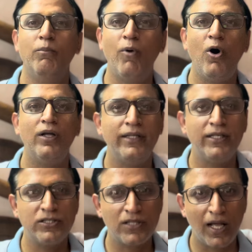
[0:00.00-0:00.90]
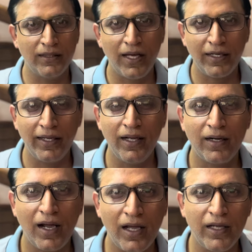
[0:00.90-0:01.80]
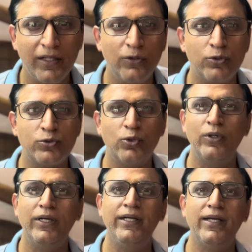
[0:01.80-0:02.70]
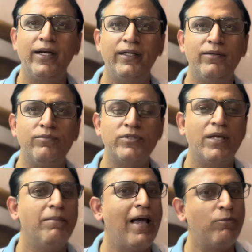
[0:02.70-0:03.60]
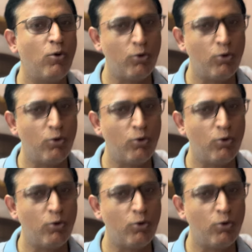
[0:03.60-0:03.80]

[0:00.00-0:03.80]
बहुत ही शानदार खेल रहा है दोस्तों इंडिया की टीम से मैं आपको